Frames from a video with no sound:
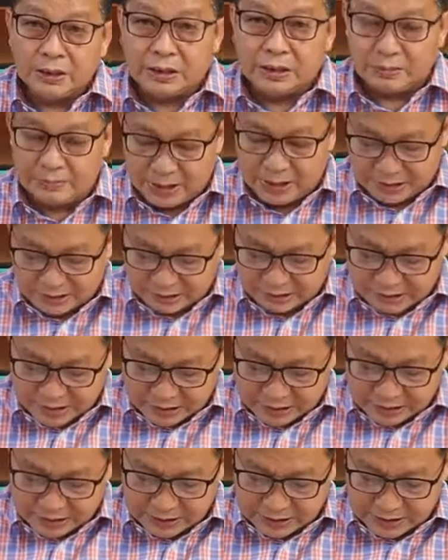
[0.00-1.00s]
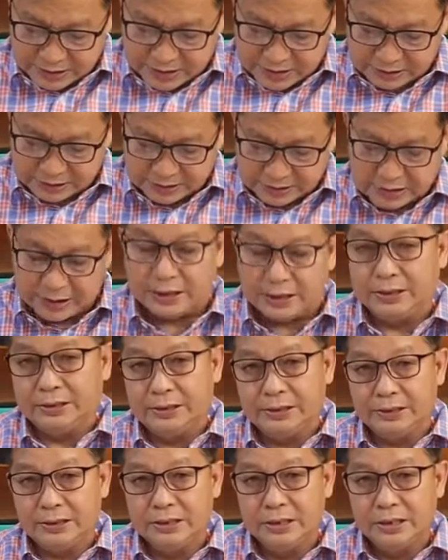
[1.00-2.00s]
na nabasa sa ating
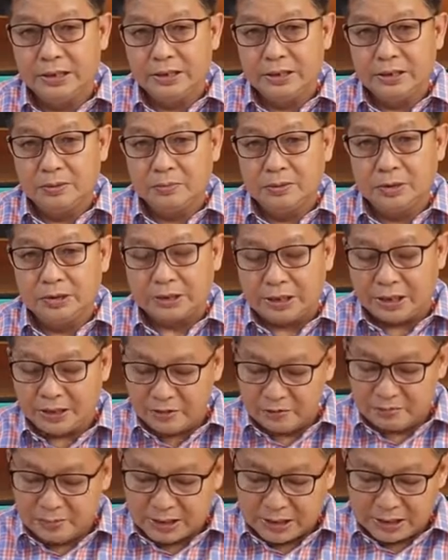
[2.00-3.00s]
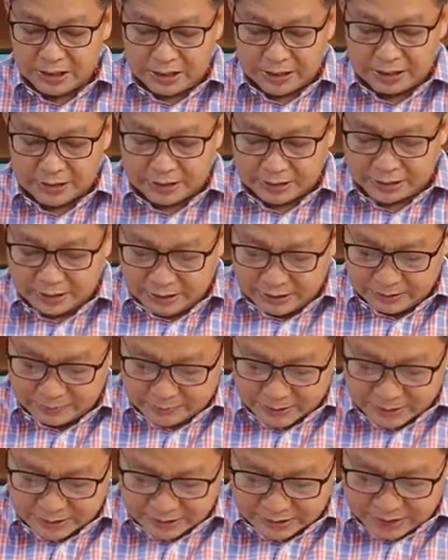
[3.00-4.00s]
kalagitnaan. Muli tayong
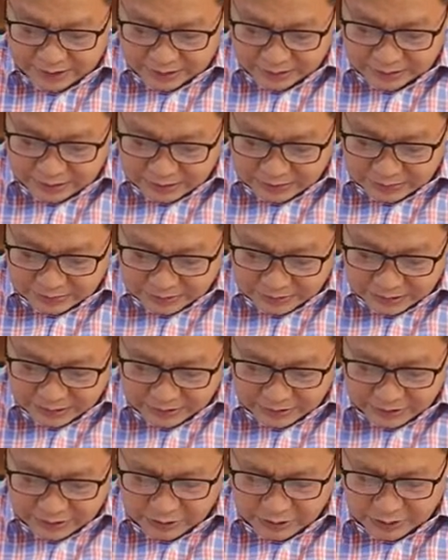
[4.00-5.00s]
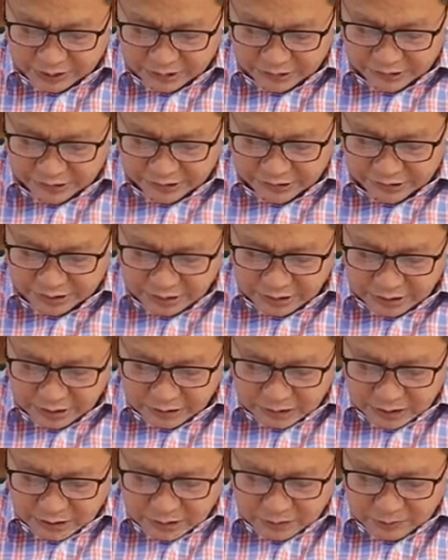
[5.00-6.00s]
manalangin para sa ating Panginoon Diyos.
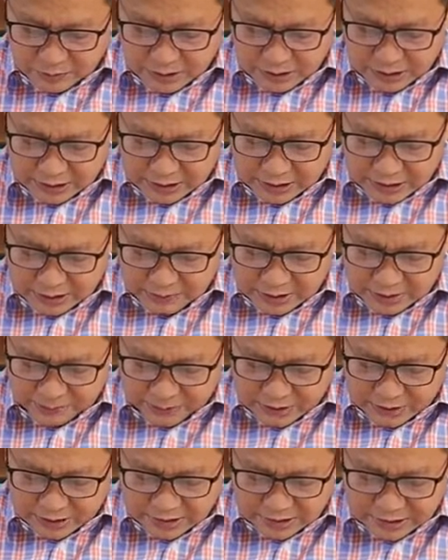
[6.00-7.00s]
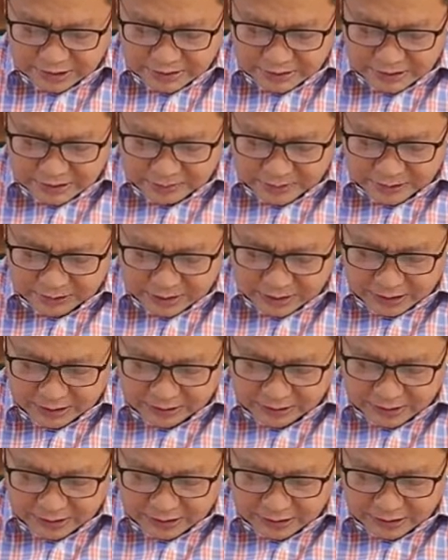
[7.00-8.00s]
Muli ka naming
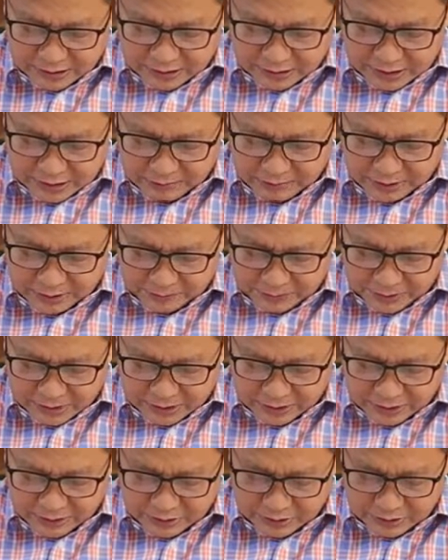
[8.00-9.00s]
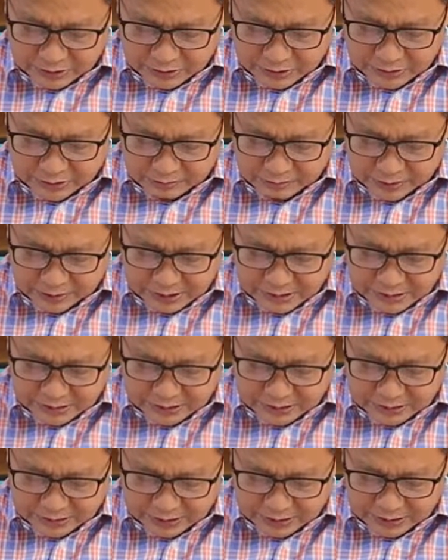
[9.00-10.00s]
pinasasalamatan, dakila naming Panginoong Diyos sa mga
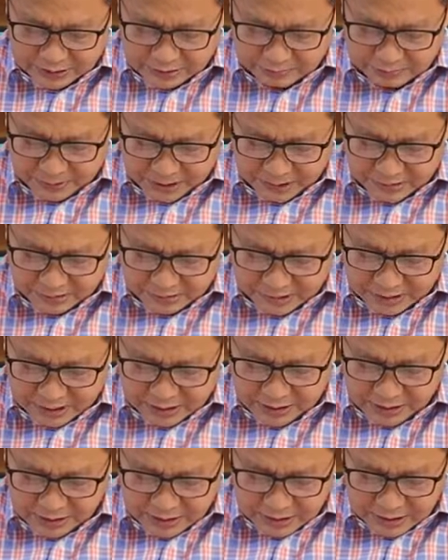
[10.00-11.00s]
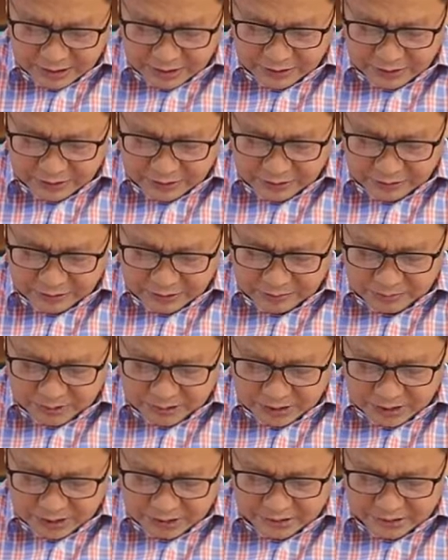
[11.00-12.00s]
salita na nabasa na iyong
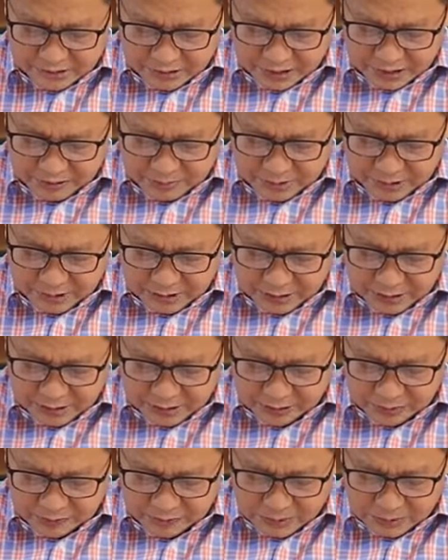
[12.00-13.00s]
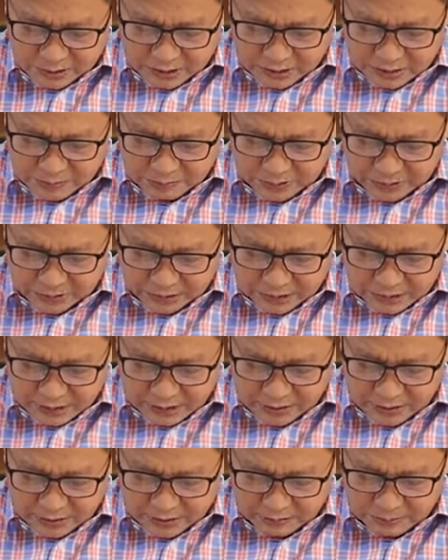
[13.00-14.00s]
ibinigay sa amin na itong magiging
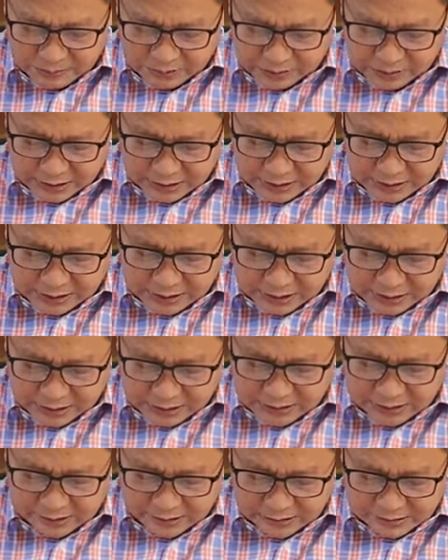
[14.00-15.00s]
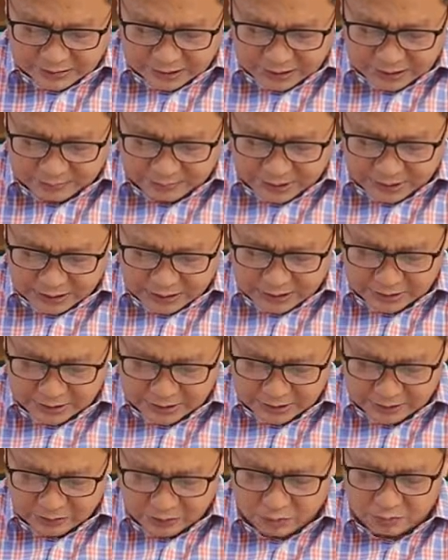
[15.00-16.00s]
batayan ng aming dalanginan sa
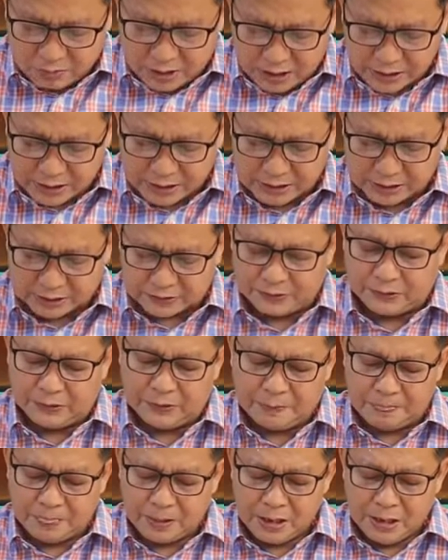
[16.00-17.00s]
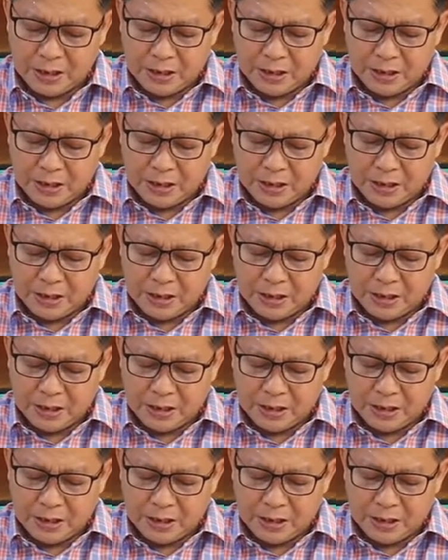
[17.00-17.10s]
napakagandang umagang ito.